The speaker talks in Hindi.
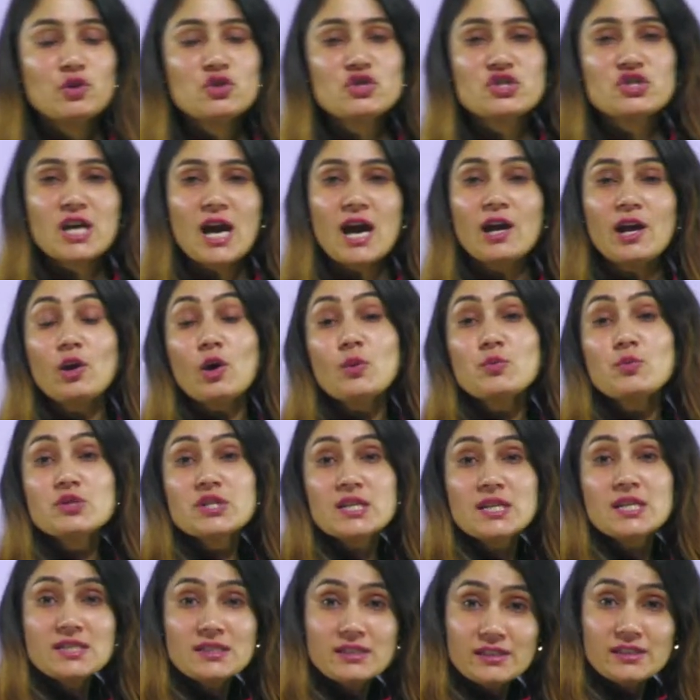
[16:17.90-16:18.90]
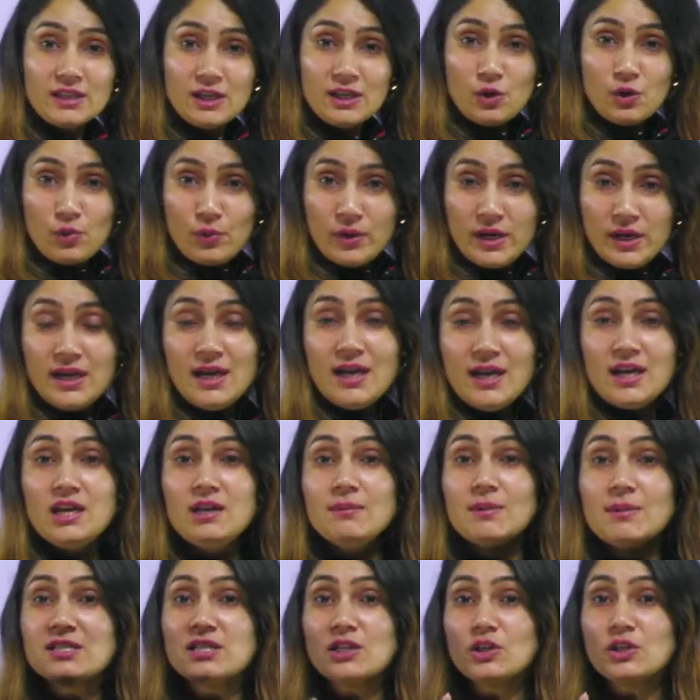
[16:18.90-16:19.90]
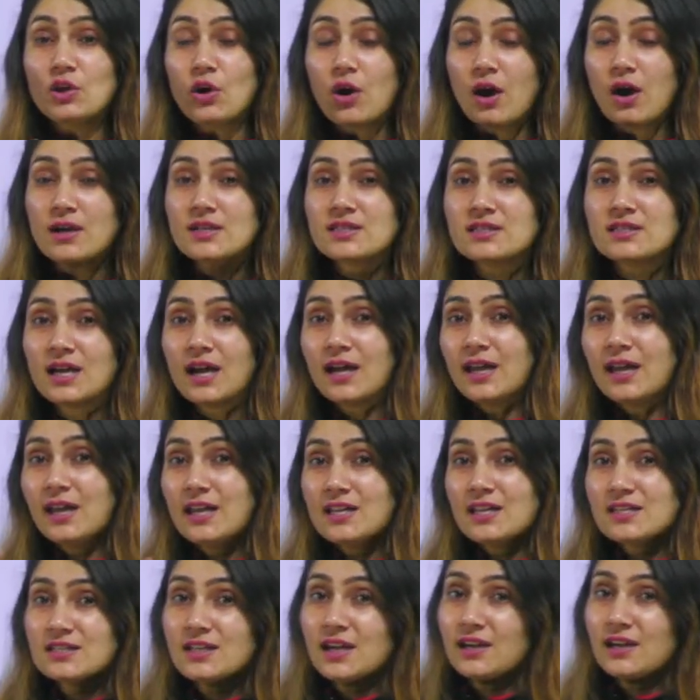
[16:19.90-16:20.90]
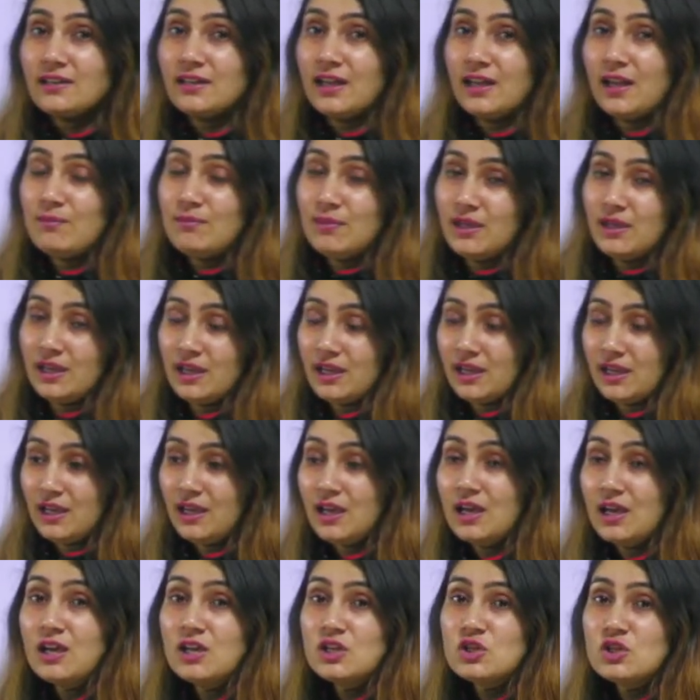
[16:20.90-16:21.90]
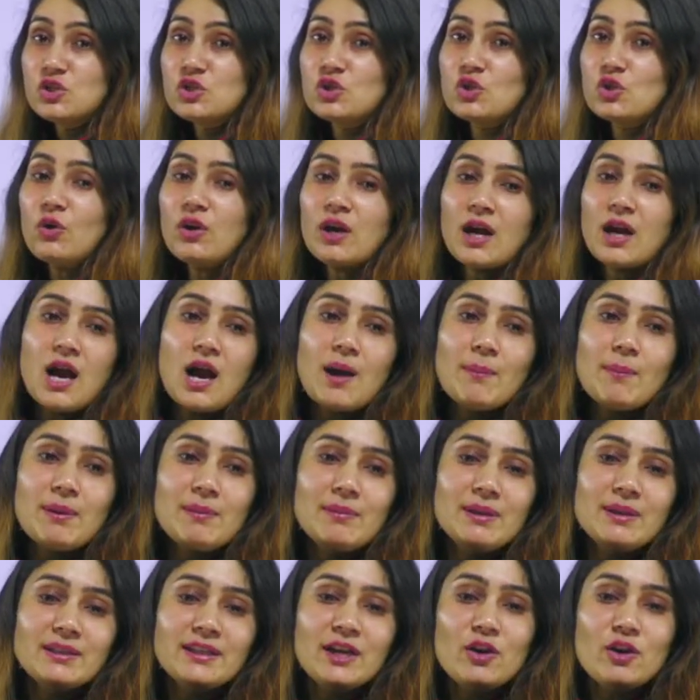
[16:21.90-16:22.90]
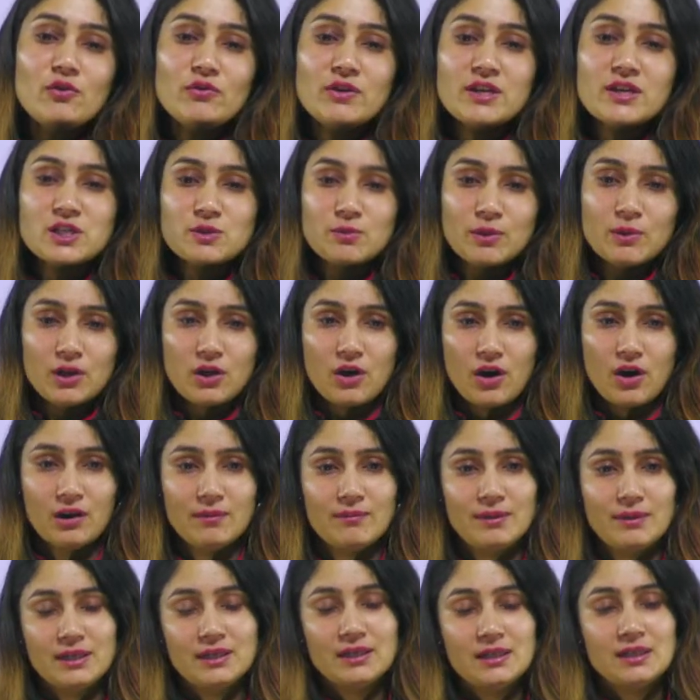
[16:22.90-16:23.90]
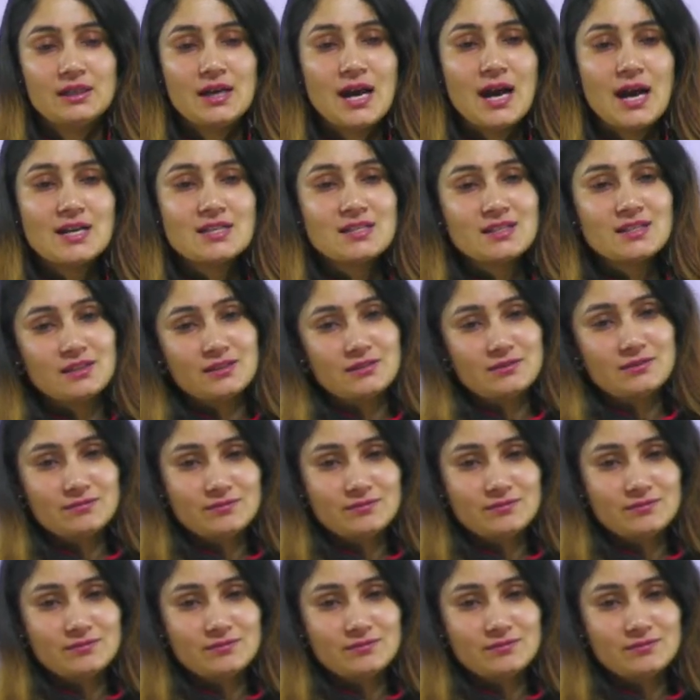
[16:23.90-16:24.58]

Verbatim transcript: चार ऑप्शंस दिए हुए हैं इनमें से कौन सा ऐसा डैम है जो कहां पे मिलता है वेस्ट बंगाल में आंसर